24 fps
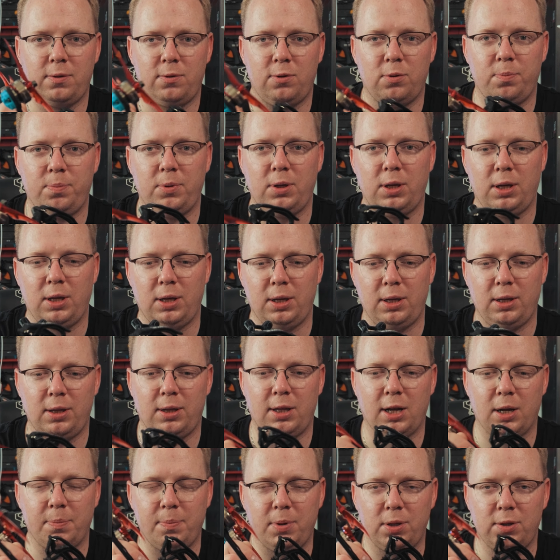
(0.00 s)
stopni i
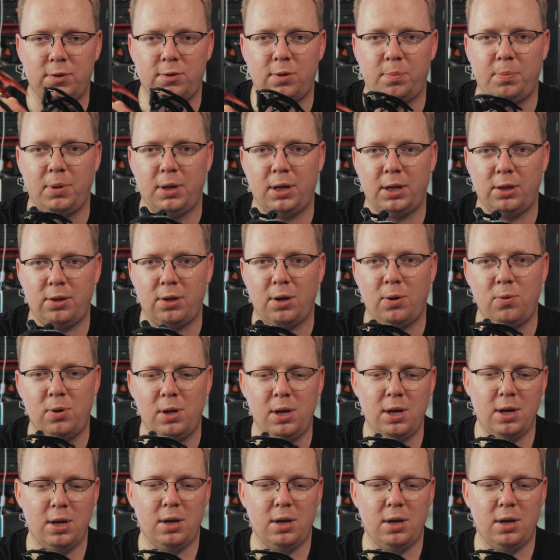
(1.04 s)
tak będzie sobie leciał,